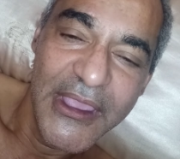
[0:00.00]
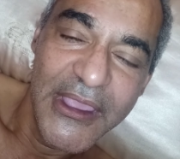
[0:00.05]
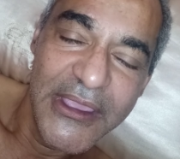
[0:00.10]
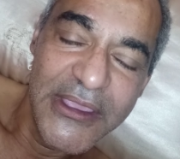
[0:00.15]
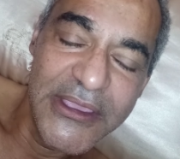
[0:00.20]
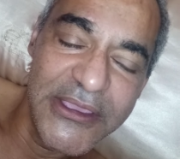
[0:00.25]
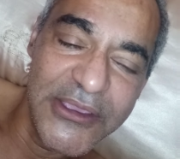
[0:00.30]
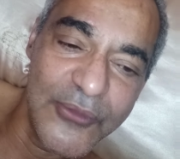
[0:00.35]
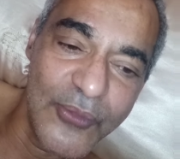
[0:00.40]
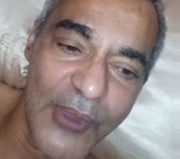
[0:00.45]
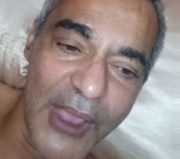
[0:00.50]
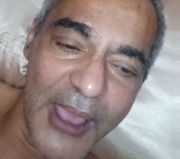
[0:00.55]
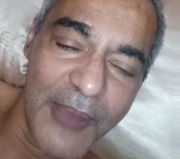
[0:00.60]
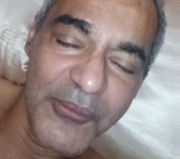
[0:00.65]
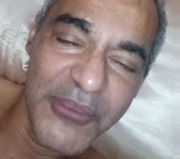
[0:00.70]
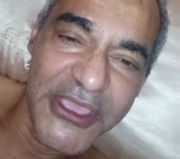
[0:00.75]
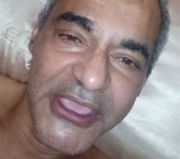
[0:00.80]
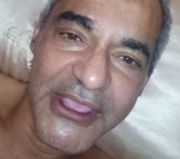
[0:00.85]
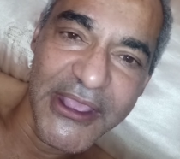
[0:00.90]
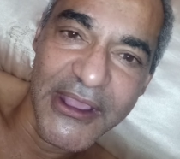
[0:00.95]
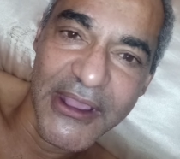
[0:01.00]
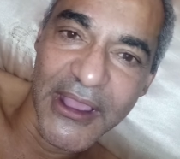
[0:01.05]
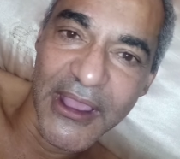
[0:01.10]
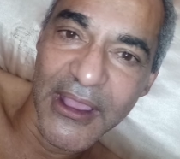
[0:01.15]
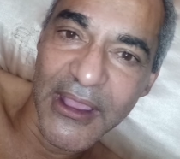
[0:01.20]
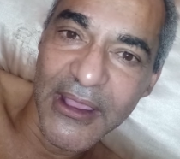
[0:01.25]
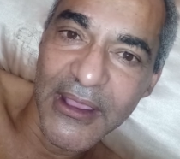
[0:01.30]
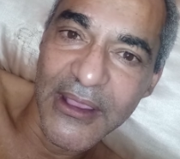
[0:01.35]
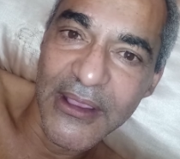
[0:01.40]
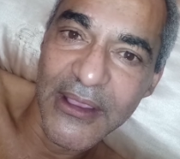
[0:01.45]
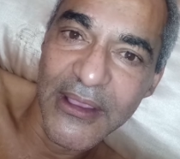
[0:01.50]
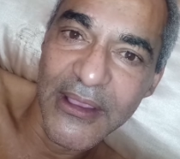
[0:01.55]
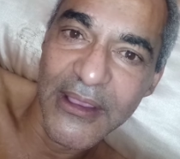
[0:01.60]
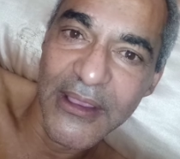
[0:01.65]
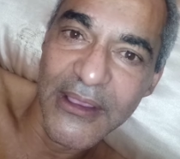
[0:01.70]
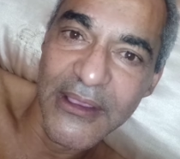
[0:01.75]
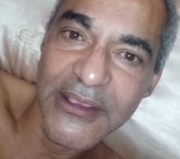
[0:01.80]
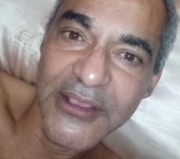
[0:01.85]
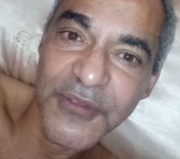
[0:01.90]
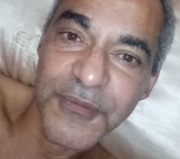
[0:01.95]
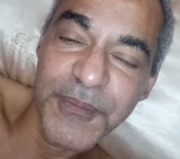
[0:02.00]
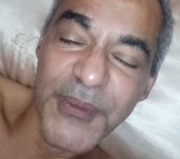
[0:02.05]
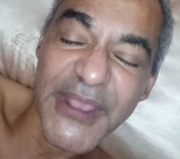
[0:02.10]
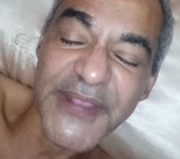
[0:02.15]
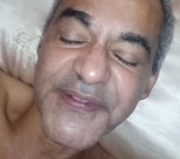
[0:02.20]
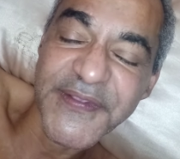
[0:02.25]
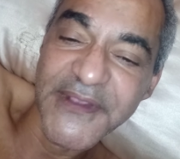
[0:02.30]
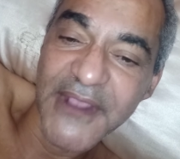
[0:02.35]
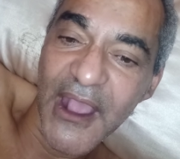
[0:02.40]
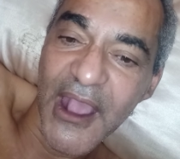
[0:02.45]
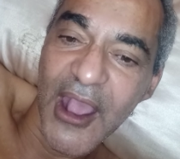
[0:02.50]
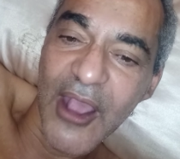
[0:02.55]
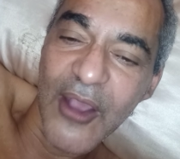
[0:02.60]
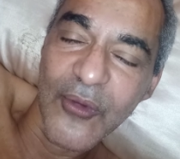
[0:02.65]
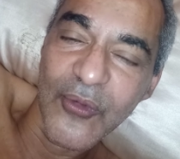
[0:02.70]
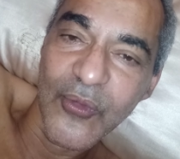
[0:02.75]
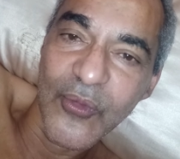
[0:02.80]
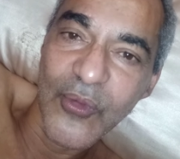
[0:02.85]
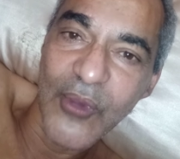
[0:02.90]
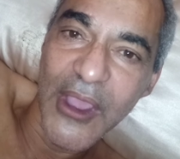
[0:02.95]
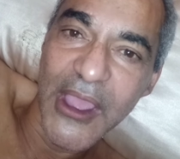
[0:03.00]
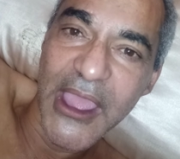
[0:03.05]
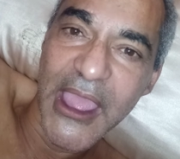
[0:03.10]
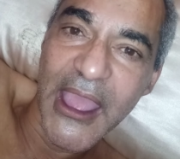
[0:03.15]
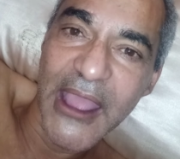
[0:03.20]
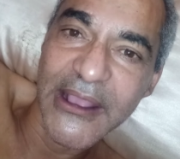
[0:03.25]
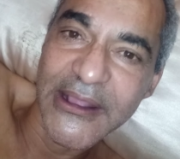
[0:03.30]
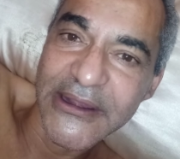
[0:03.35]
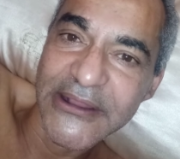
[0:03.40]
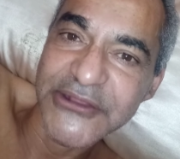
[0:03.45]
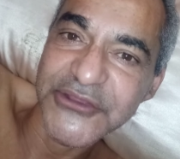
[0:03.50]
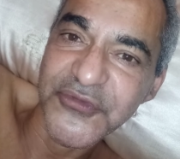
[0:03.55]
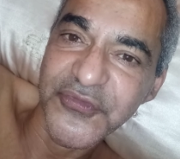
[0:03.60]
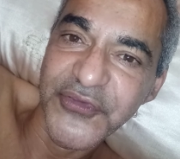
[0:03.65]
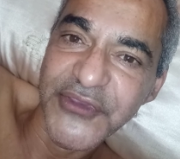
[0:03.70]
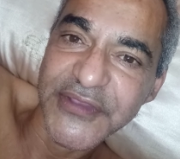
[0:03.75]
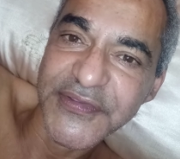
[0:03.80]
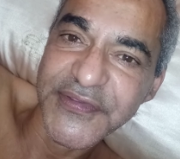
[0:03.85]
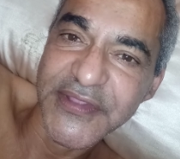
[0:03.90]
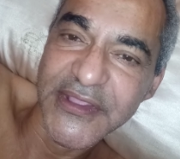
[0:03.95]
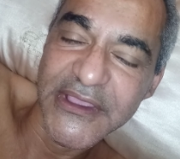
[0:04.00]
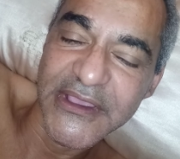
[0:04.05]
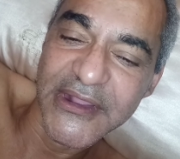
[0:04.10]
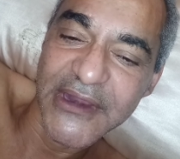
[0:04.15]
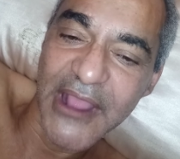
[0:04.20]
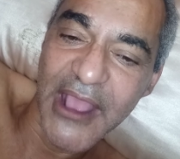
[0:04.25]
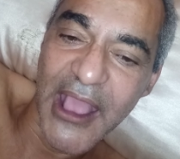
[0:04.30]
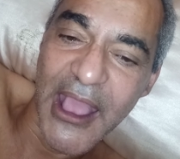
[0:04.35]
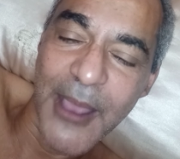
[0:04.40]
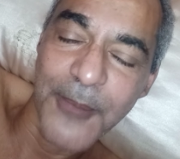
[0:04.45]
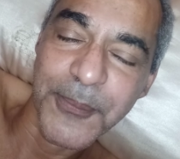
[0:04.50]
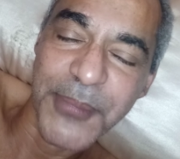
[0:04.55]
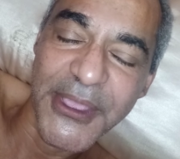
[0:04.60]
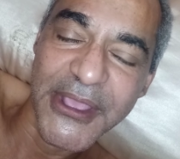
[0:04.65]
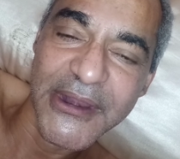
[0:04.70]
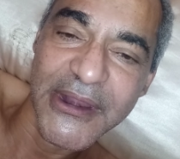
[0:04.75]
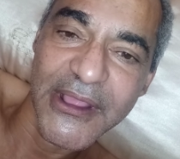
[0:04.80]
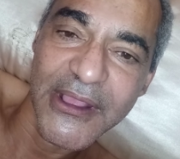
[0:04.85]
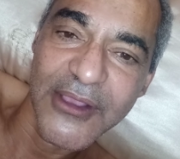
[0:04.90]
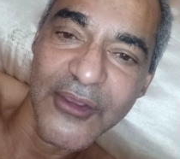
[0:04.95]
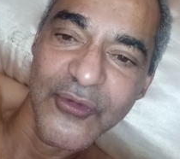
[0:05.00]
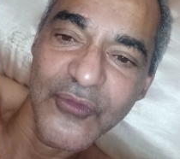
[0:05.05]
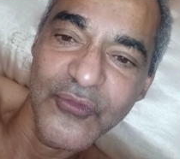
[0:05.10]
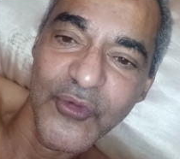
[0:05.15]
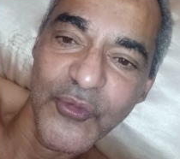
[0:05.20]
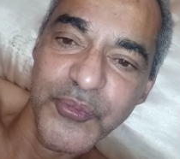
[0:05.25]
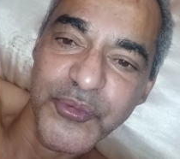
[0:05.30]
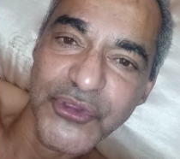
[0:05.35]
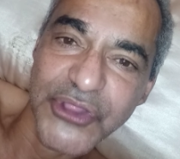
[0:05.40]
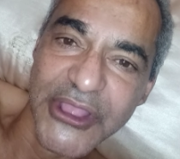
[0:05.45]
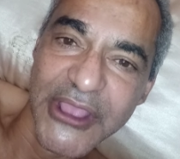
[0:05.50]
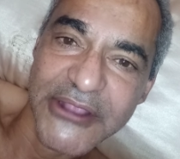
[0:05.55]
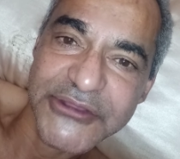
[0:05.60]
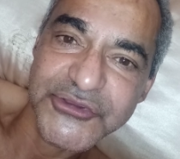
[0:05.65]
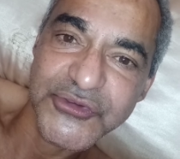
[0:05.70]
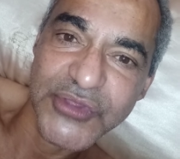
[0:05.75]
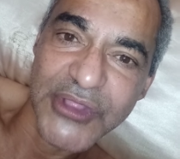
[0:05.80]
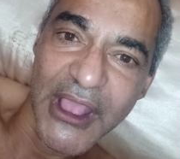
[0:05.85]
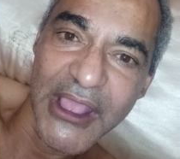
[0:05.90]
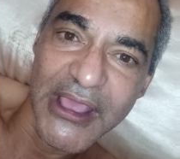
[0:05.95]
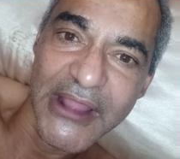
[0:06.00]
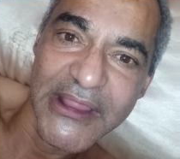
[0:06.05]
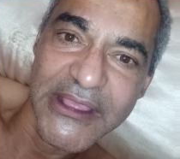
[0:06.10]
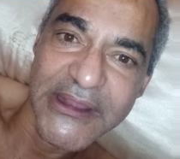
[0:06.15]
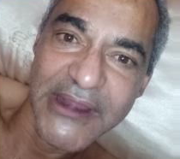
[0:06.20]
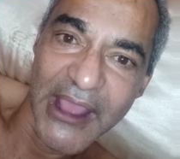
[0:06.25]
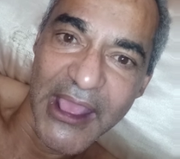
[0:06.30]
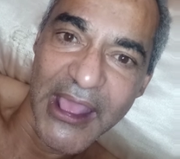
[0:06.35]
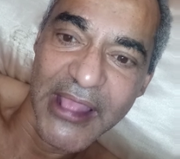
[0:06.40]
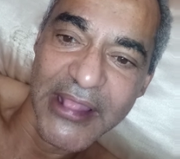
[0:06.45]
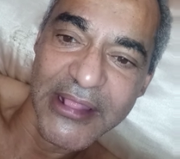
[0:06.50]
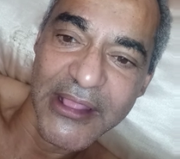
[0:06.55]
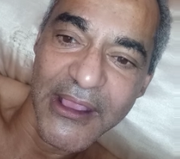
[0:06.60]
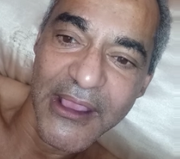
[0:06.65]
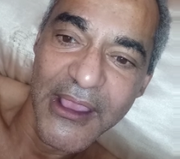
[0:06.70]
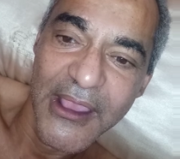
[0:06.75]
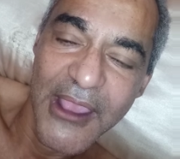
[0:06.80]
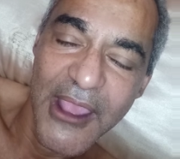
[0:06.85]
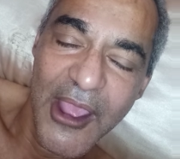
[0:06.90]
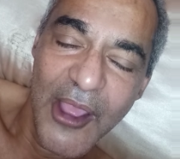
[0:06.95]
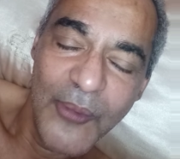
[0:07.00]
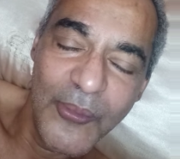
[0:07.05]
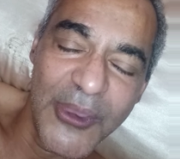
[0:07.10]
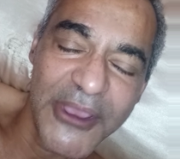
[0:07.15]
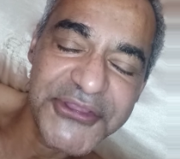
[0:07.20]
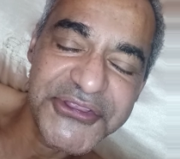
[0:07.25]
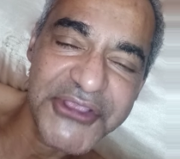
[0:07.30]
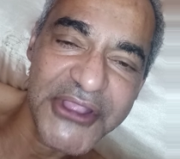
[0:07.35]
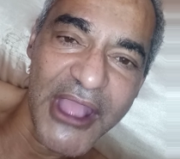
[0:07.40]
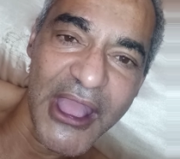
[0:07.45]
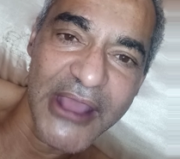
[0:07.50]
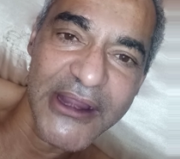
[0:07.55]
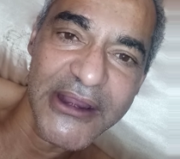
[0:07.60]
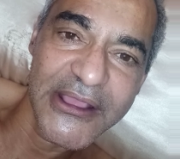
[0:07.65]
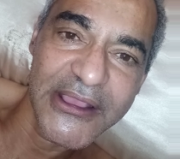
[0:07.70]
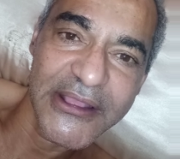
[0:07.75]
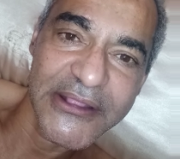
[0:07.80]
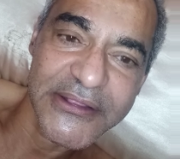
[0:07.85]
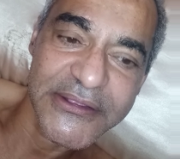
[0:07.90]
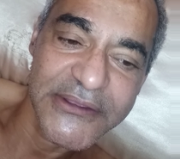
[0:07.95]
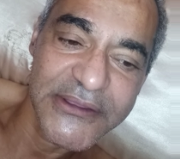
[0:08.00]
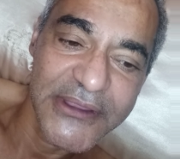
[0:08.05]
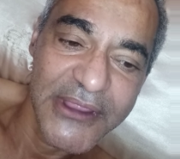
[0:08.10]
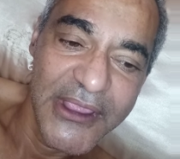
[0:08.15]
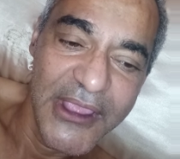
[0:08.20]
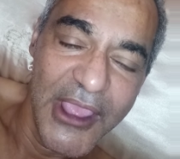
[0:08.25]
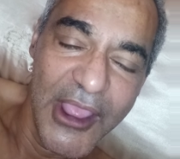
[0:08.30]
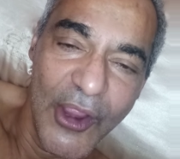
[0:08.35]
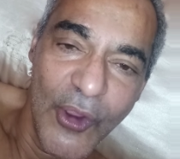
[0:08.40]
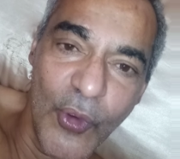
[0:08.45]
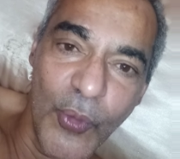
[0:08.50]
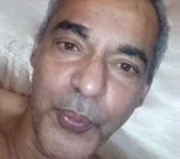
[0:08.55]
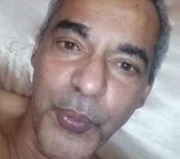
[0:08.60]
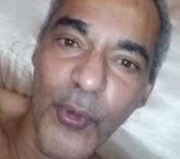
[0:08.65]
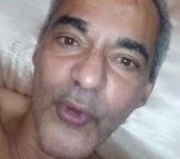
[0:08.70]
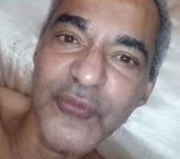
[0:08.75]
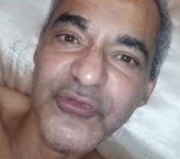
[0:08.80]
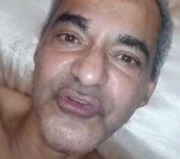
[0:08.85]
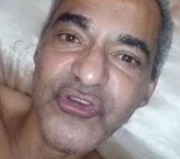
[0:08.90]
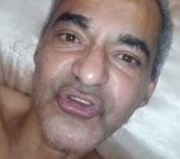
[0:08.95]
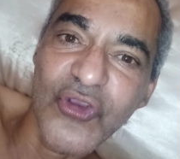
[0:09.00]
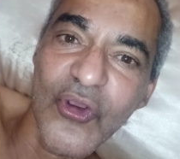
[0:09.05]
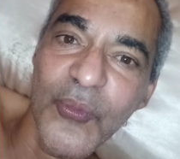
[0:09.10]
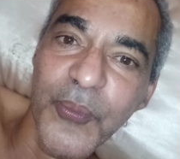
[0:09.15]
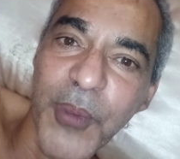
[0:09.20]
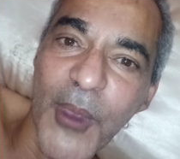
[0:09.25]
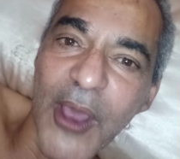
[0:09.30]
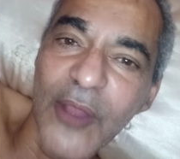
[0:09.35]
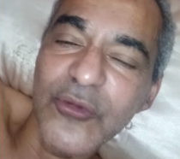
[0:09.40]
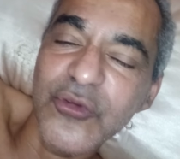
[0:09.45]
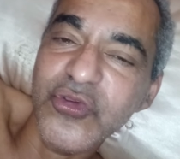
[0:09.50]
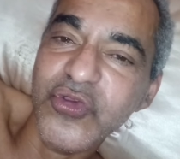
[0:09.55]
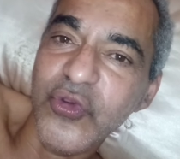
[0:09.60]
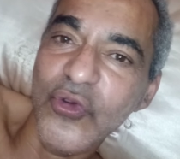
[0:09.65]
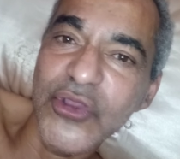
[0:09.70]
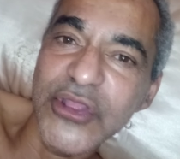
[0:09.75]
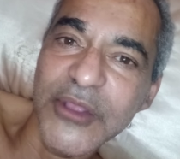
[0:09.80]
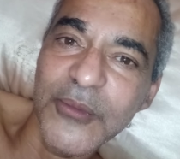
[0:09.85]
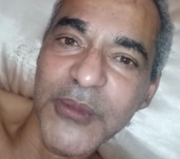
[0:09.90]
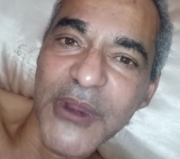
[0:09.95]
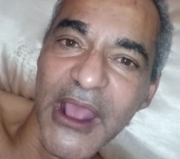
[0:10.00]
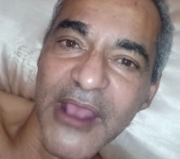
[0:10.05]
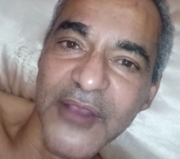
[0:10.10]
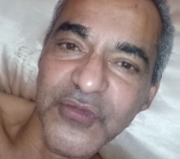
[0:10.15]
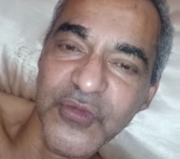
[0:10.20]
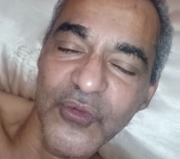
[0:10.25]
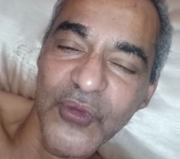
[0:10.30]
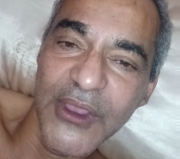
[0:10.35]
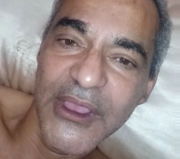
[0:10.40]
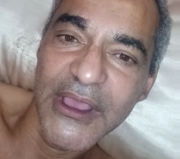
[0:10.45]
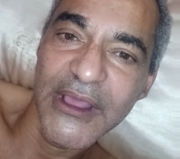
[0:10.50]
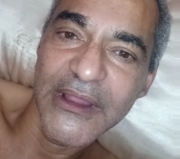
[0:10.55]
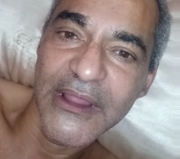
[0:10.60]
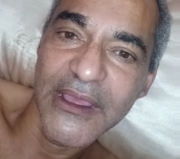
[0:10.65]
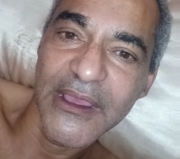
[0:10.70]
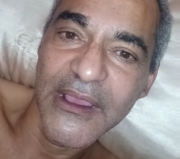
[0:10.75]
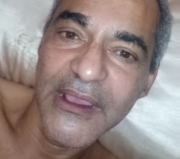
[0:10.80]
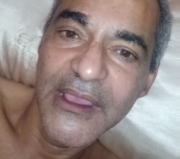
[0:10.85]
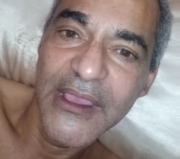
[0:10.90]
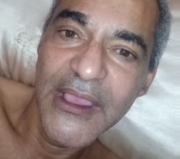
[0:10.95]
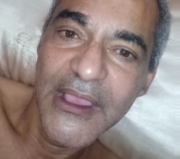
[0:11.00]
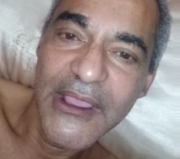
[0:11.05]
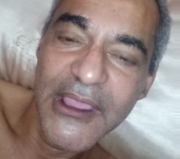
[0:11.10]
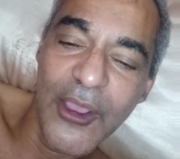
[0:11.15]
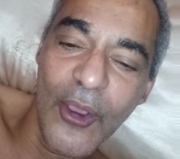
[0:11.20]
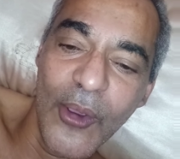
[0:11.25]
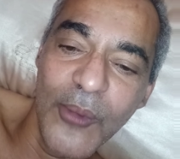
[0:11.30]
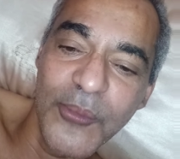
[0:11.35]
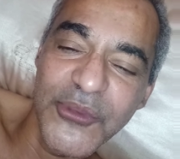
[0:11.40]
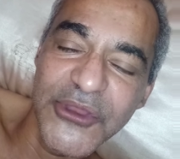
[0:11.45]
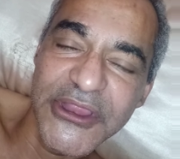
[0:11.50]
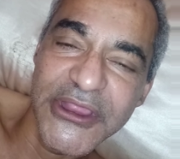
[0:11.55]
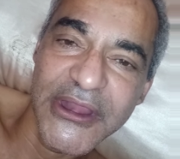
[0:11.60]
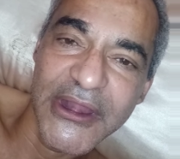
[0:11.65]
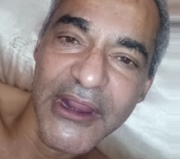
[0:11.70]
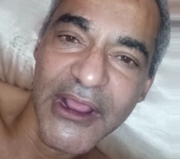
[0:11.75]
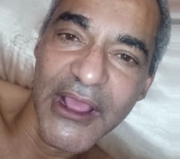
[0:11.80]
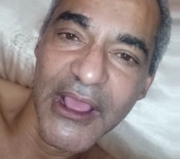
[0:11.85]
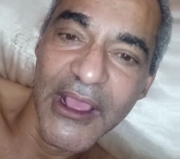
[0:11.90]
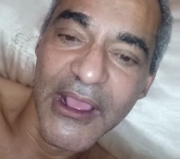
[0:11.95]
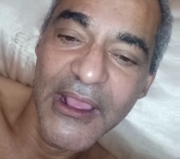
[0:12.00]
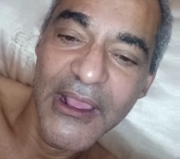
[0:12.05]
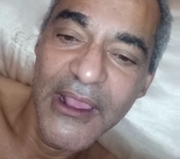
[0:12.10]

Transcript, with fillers: E uma amiga especial é a grande festeira, a pena é que eu não vou poder ajudar ela em nada. Mas te garanto que o povo de São Paulo todo abraçou ela, que é uma menina